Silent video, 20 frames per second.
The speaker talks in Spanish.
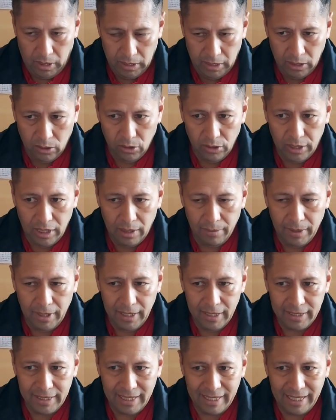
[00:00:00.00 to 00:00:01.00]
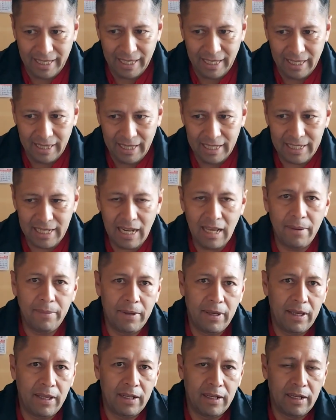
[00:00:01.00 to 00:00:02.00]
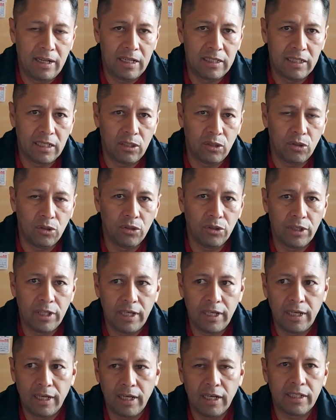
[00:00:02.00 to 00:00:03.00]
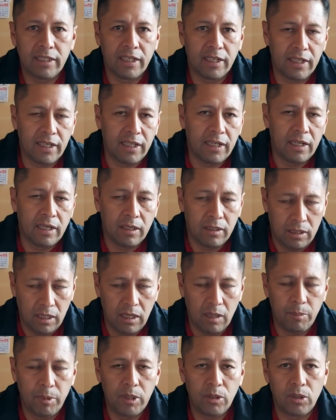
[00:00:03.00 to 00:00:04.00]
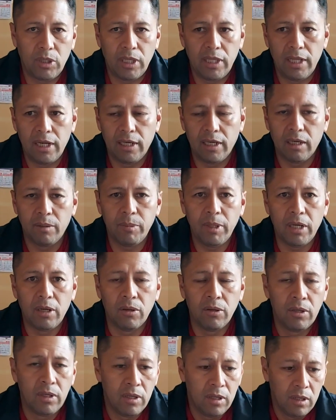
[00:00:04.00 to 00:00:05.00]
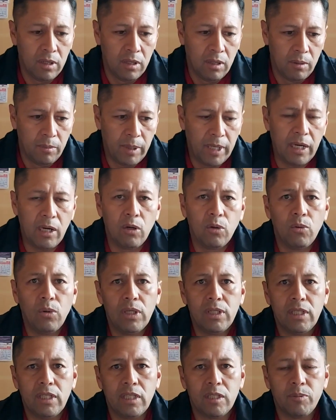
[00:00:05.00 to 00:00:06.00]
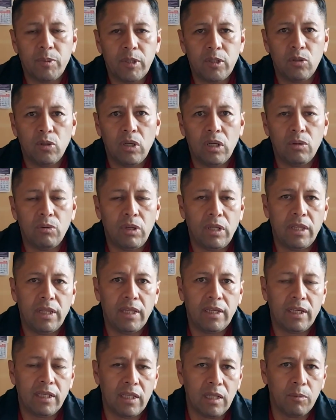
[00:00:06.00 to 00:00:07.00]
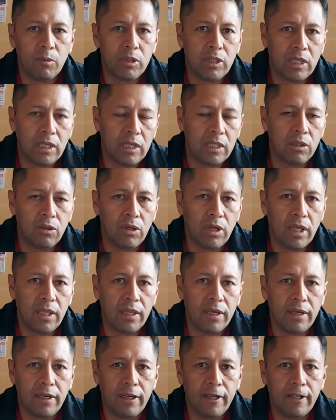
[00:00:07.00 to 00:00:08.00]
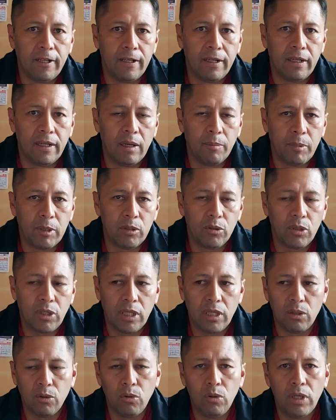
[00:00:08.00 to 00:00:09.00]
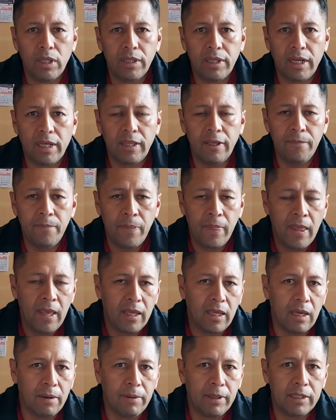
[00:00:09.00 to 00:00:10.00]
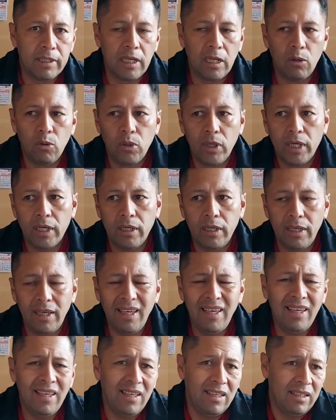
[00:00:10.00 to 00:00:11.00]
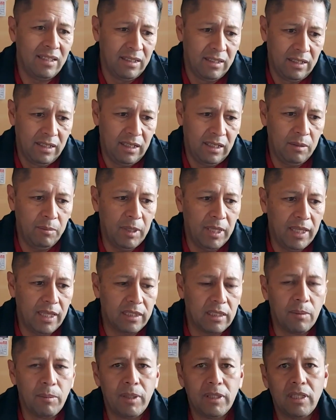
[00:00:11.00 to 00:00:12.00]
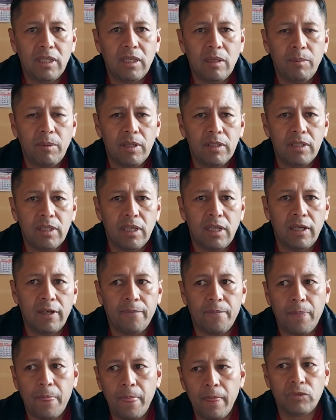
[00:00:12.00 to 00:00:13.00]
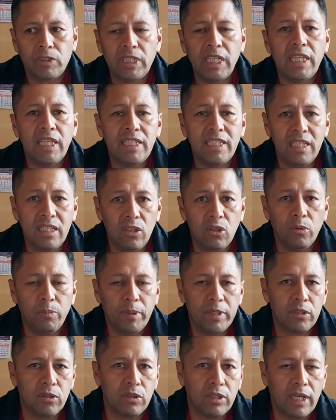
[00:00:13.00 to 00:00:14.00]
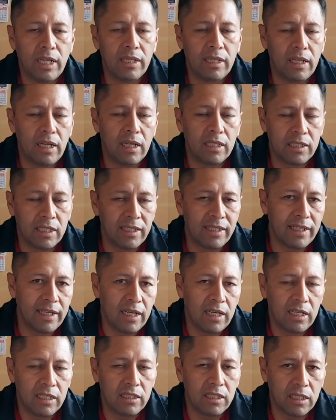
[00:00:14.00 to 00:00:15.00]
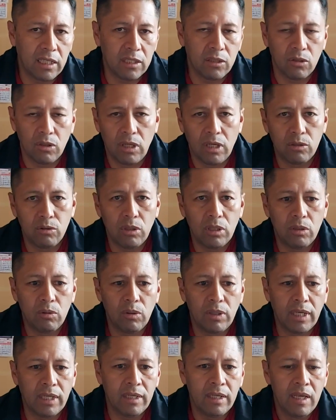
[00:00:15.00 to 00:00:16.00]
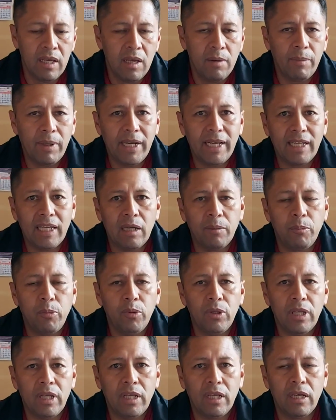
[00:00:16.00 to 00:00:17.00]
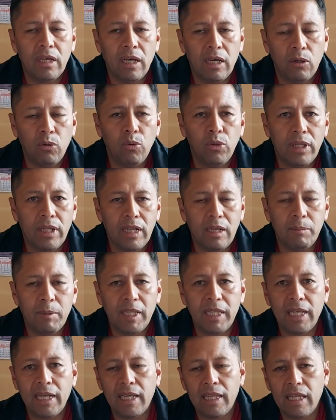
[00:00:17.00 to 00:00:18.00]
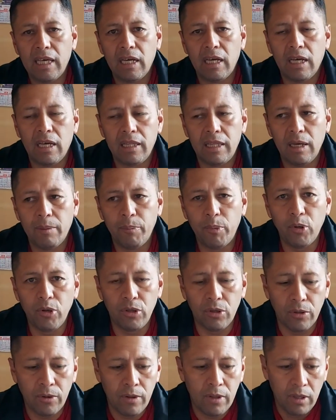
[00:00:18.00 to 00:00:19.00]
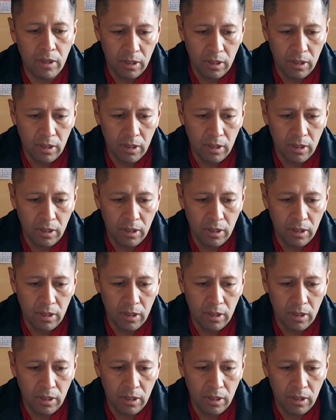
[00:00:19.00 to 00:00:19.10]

que se encontraba este deslave en el sector de Cartagena, en la parroquia del Carmelo, para lo cual se despachó la unidad que tenemos encantonada en la parroquia de Julio Andrade, que avanza al lugar y inmediatamente también se, se designó personal de la central, en este caso de la ciudad de Tucán, para que acuda, acudan en manera de, apoyo.